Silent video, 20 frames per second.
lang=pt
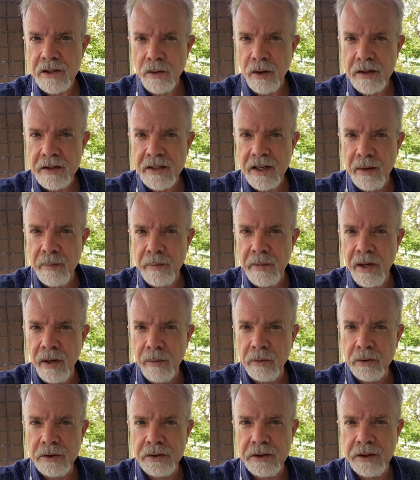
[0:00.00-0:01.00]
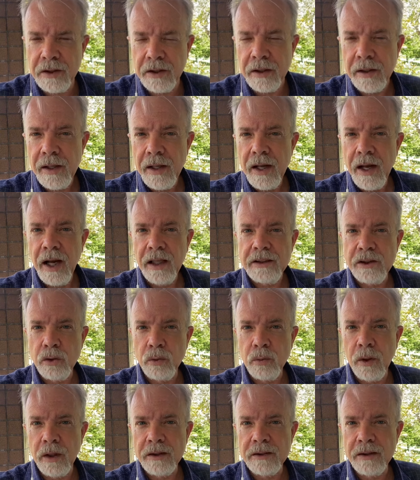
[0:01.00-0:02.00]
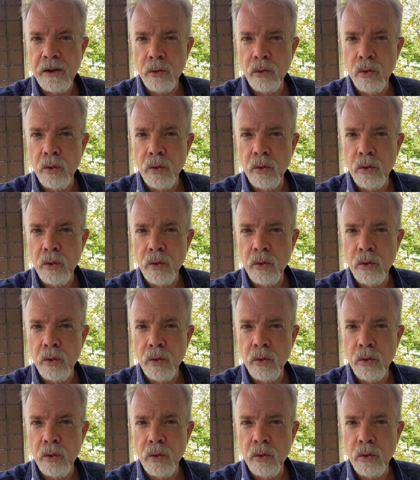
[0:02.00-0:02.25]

Nós sabemos que a situação do